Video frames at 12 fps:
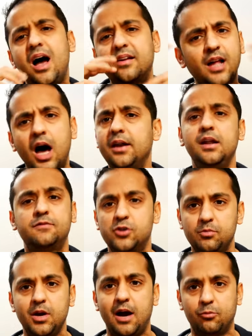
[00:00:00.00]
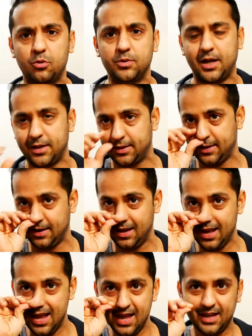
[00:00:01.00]
आसान लफ्ज़ों में आपको बता देते हैं
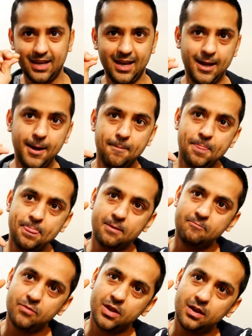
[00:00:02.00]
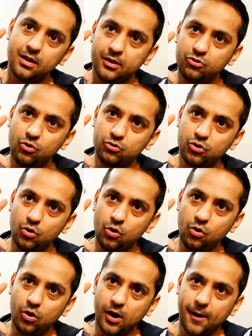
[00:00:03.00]
कि जो
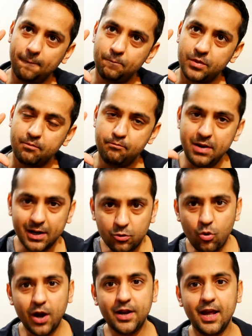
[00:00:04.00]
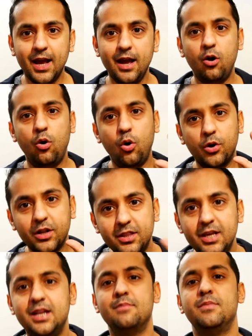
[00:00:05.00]
जो बिटकॉइन um, है और
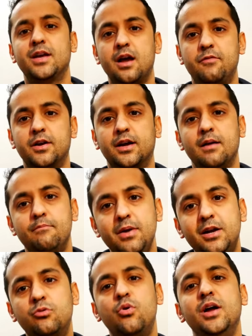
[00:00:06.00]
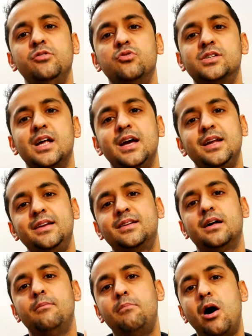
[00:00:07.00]
इथीरियम में क्या फ़र्क है बिटकॉइन जो सा है
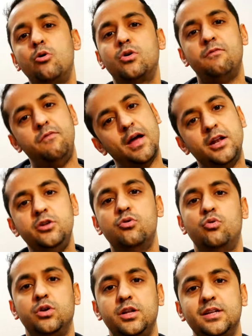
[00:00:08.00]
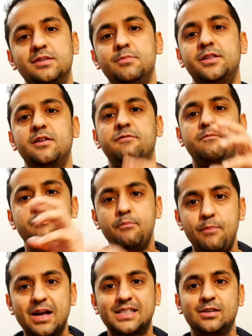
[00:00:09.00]
इस अबाउट अ वैल्यू ओनली इसमें सिर्फ
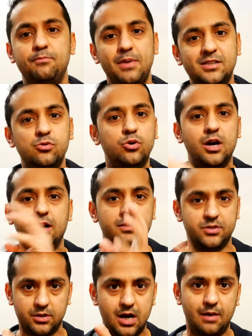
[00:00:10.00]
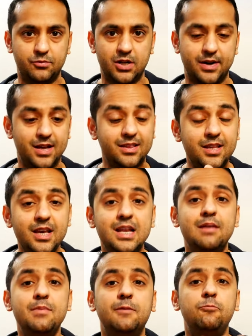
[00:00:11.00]
पैसे पैसों का काम चल रहा है
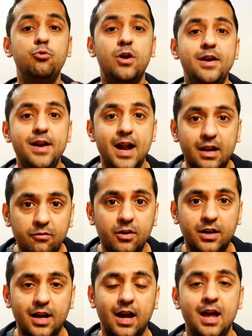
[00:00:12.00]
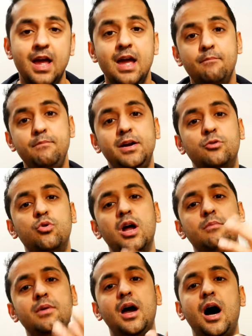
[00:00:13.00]
इथीरियम एक पूरा नेटवर्क है
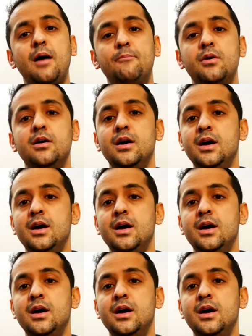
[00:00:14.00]
बिटकॉइन में आप